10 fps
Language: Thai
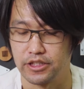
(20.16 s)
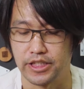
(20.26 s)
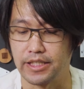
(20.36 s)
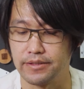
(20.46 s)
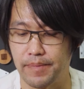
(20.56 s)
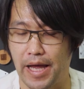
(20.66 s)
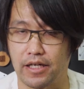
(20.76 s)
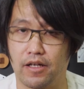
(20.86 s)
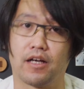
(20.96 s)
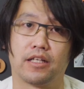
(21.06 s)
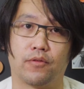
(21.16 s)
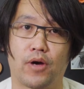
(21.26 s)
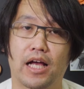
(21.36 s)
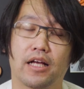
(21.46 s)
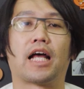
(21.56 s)
Chestback เนาะหรือ
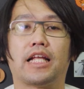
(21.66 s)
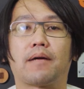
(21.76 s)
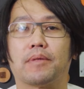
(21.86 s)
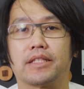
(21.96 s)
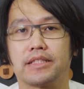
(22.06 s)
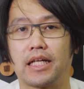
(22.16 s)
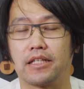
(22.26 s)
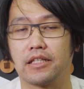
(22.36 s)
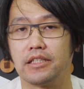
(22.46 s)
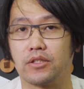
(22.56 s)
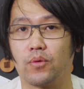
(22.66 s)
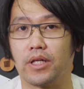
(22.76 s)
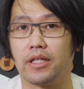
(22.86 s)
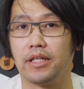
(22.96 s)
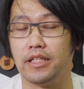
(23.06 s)
ว่าถ้าเรียกมันสั้นๆก็คือตั
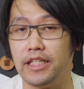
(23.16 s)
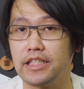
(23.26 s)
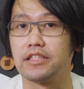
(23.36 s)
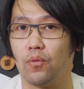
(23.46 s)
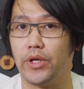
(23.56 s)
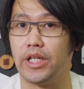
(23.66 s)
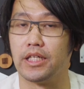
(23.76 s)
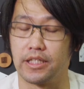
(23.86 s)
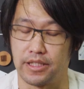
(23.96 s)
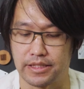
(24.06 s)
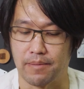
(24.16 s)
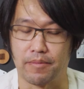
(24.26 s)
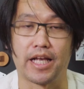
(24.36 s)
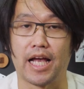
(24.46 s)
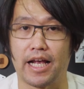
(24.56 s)
ว NIST V1
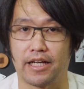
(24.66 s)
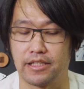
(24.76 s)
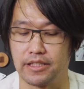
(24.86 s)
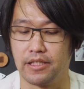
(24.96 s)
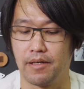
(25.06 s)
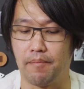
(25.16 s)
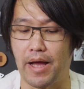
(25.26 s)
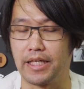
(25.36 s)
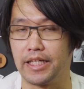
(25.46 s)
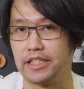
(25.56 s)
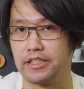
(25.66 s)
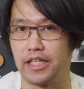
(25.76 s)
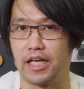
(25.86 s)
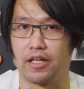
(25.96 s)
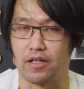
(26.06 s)
จำง่ายๆก็คือแบรนด์ NIST
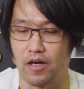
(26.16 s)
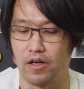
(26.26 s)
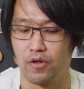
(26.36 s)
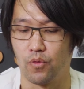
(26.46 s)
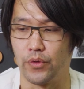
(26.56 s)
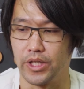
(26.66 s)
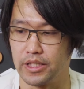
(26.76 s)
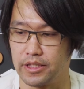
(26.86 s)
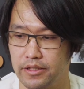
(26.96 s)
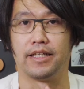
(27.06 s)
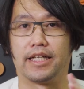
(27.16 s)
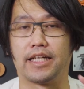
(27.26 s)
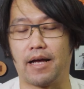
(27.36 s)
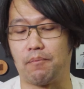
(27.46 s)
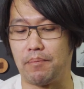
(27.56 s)
เนี่ยแล้วก็ V1 NIST
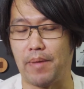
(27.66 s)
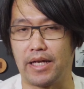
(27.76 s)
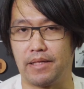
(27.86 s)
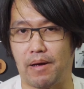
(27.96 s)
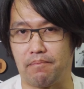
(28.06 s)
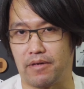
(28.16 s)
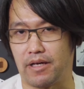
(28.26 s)
เนี่ยเป็นแบรนด์ที่แบบ